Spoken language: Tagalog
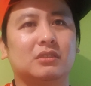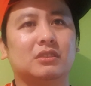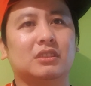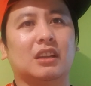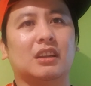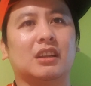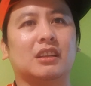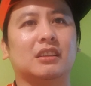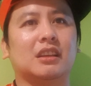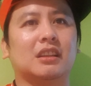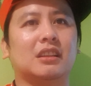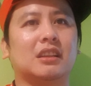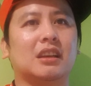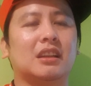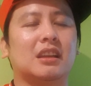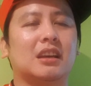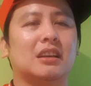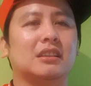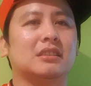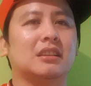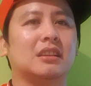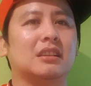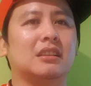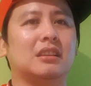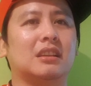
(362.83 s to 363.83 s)
sa
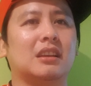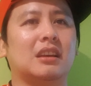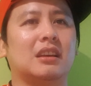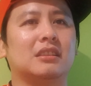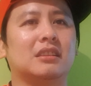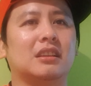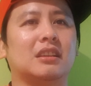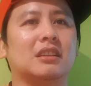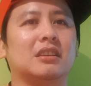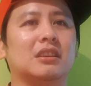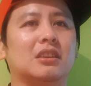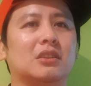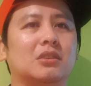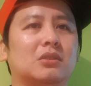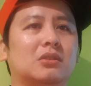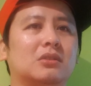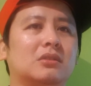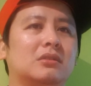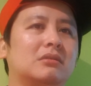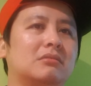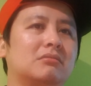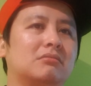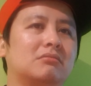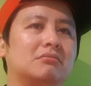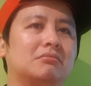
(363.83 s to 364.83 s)
nadadanasan natin
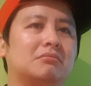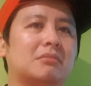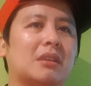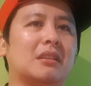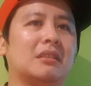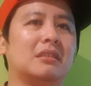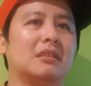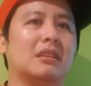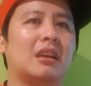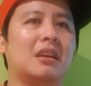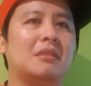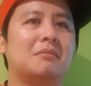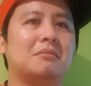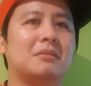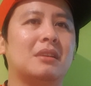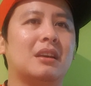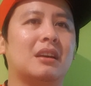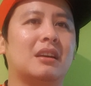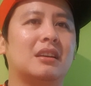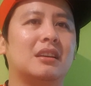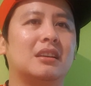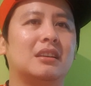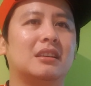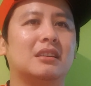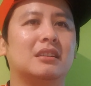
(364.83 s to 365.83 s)
ngayong
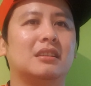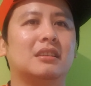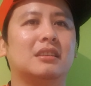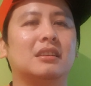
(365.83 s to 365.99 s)
pandemya